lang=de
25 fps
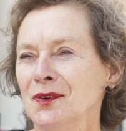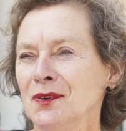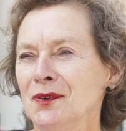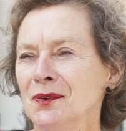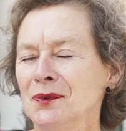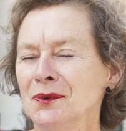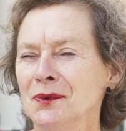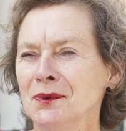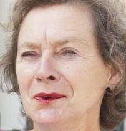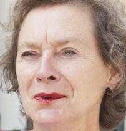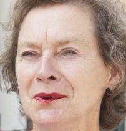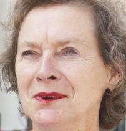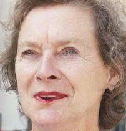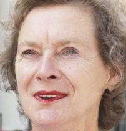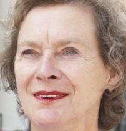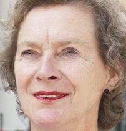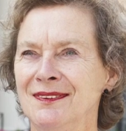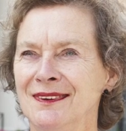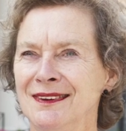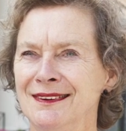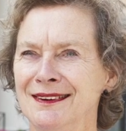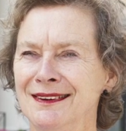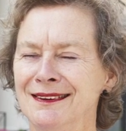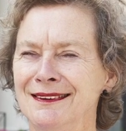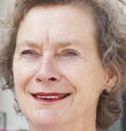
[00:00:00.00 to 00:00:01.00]
zu, die
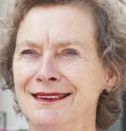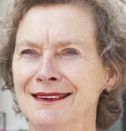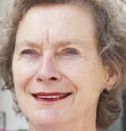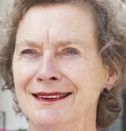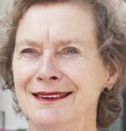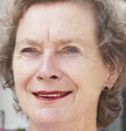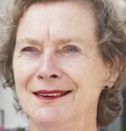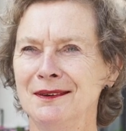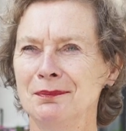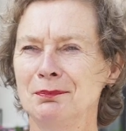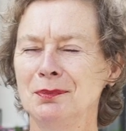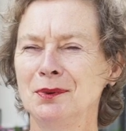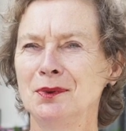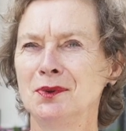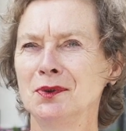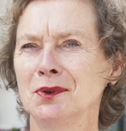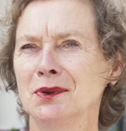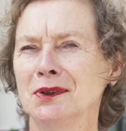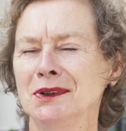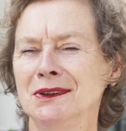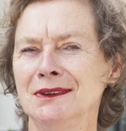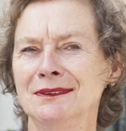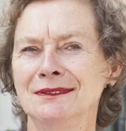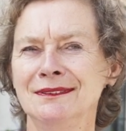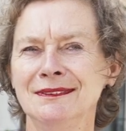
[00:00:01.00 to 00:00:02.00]
sicherlich
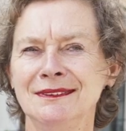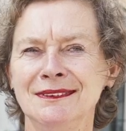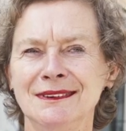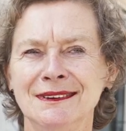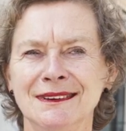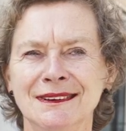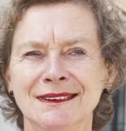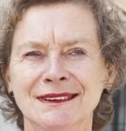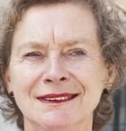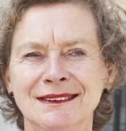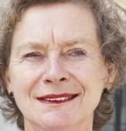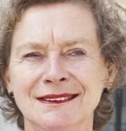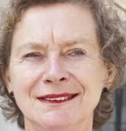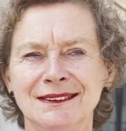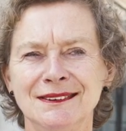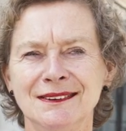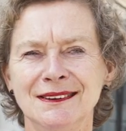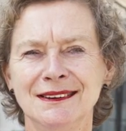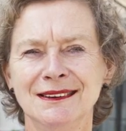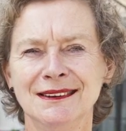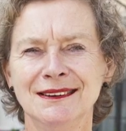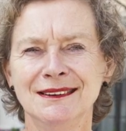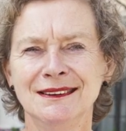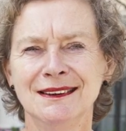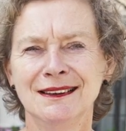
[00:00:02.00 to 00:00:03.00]
bedeutend ist
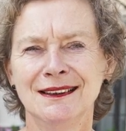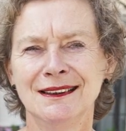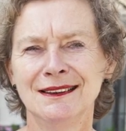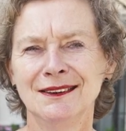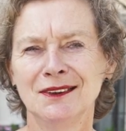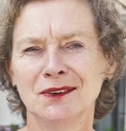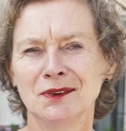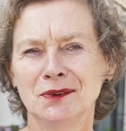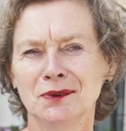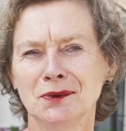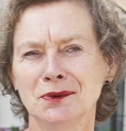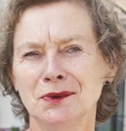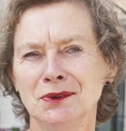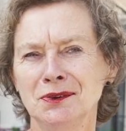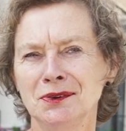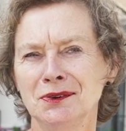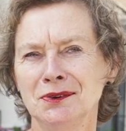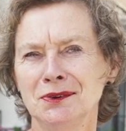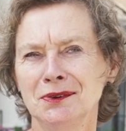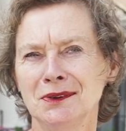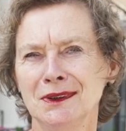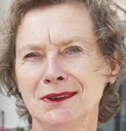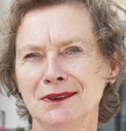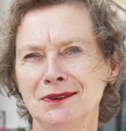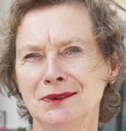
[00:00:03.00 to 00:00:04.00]
in einer
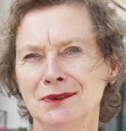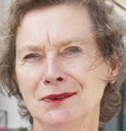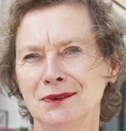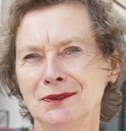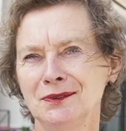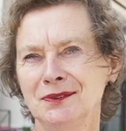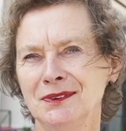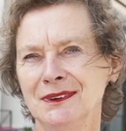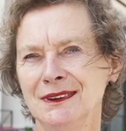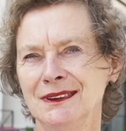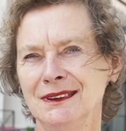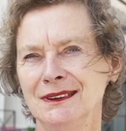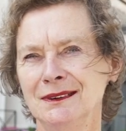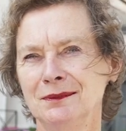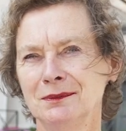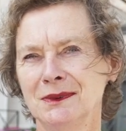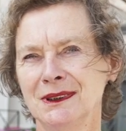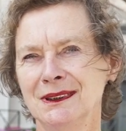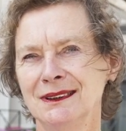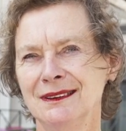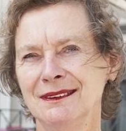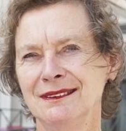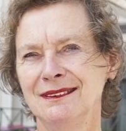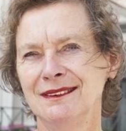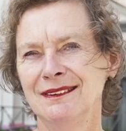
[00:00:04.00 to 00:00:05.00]
Größenordnung, wie
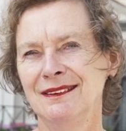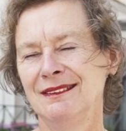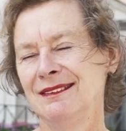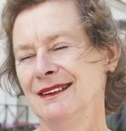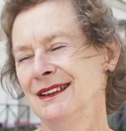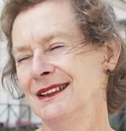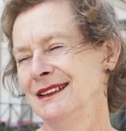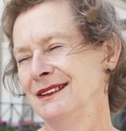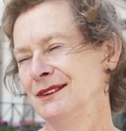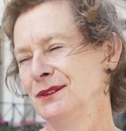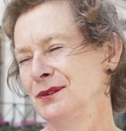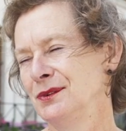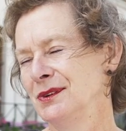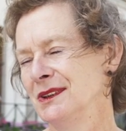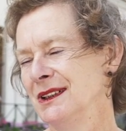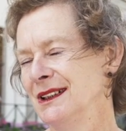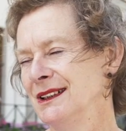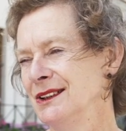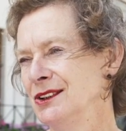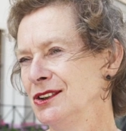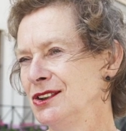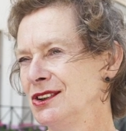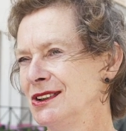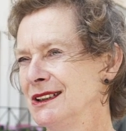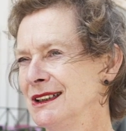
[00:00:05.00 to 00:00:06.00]
man sie selten für
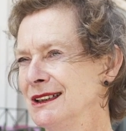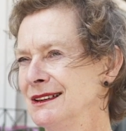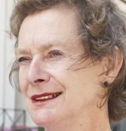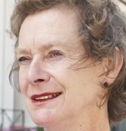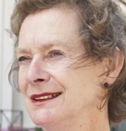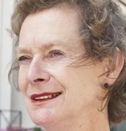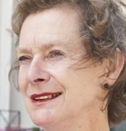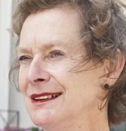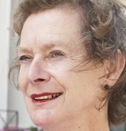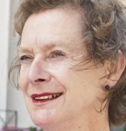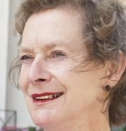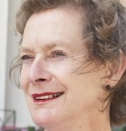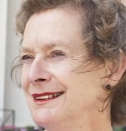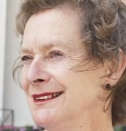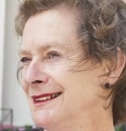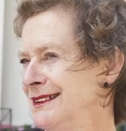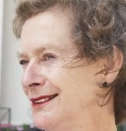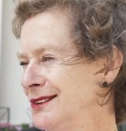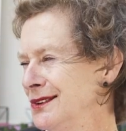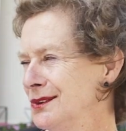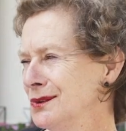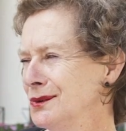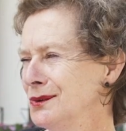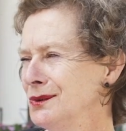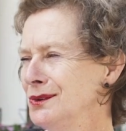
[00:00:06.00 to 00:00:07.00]
eine Stadt
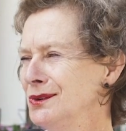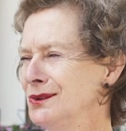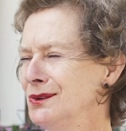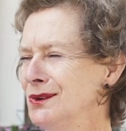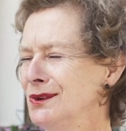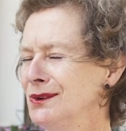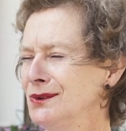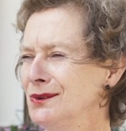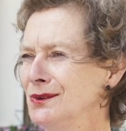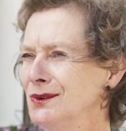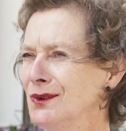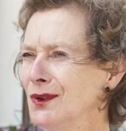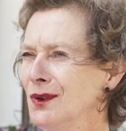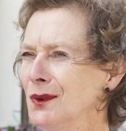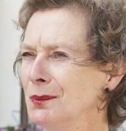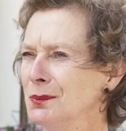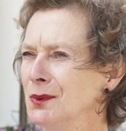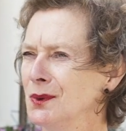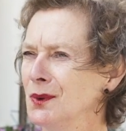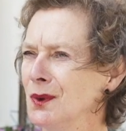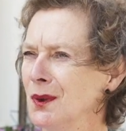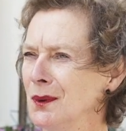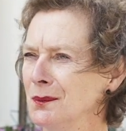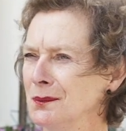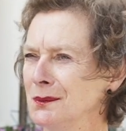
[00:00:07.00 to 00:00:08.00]
dieser Größenordnung auch
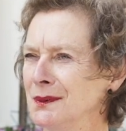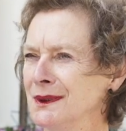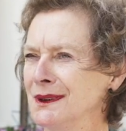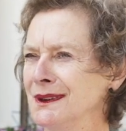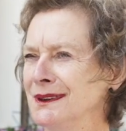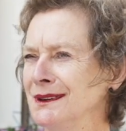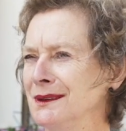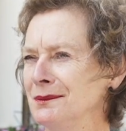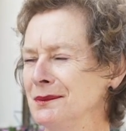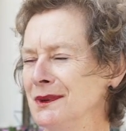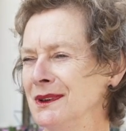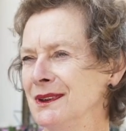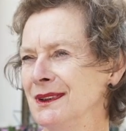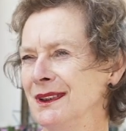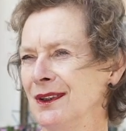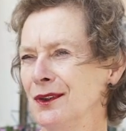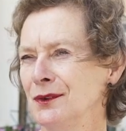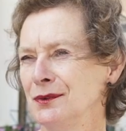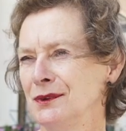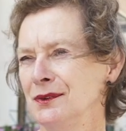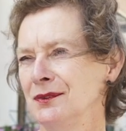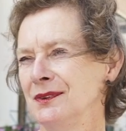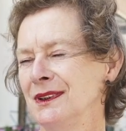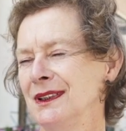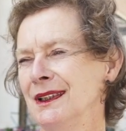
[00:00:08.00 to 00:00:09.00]
bekommen kann, nämlich
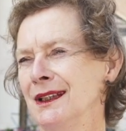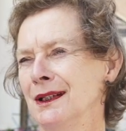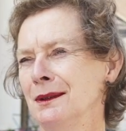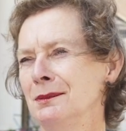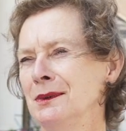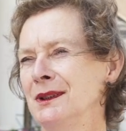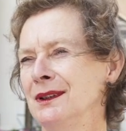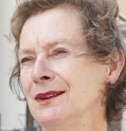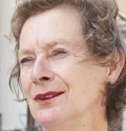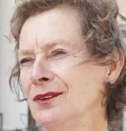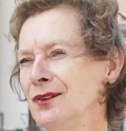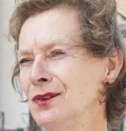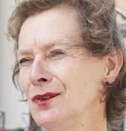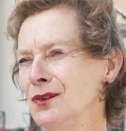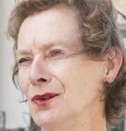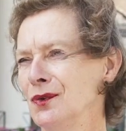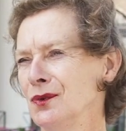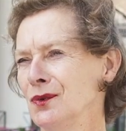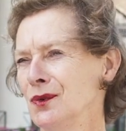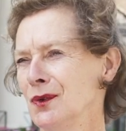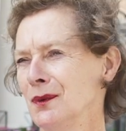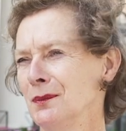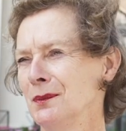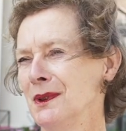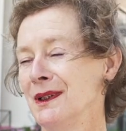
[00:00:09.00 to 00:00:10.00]
auf die Welterbeliste zu
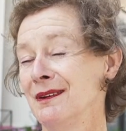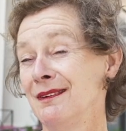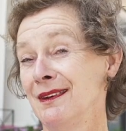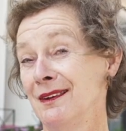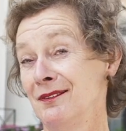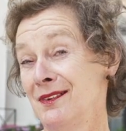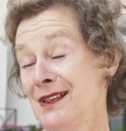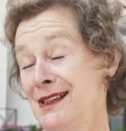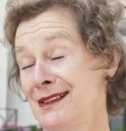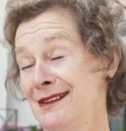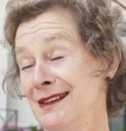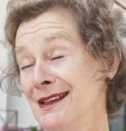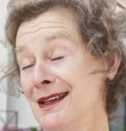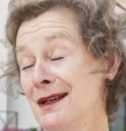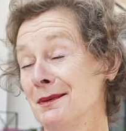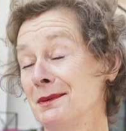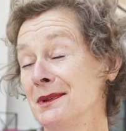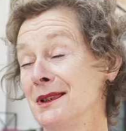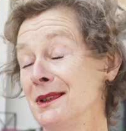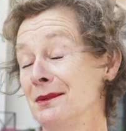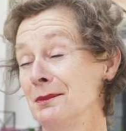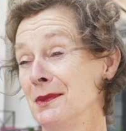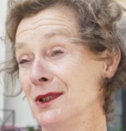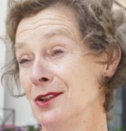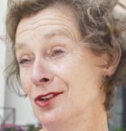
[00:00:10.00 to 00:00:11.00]
kommen, als Welterbe
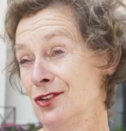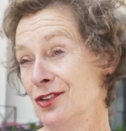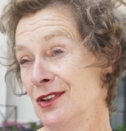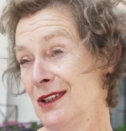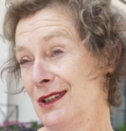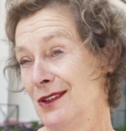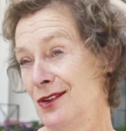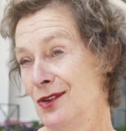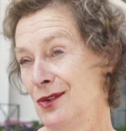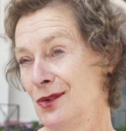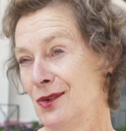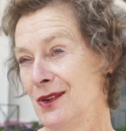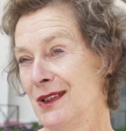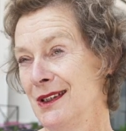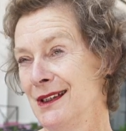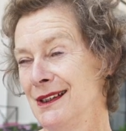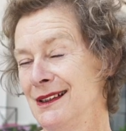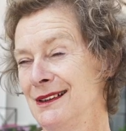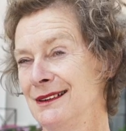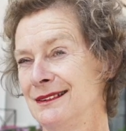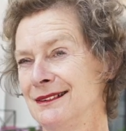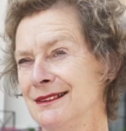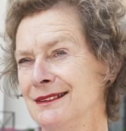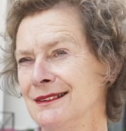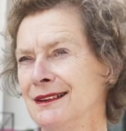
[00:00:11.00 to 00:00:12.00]
der Menschheit zu
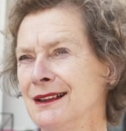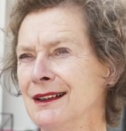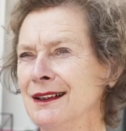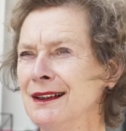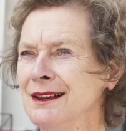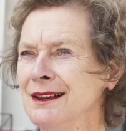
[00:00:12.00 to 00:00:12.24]
gelten,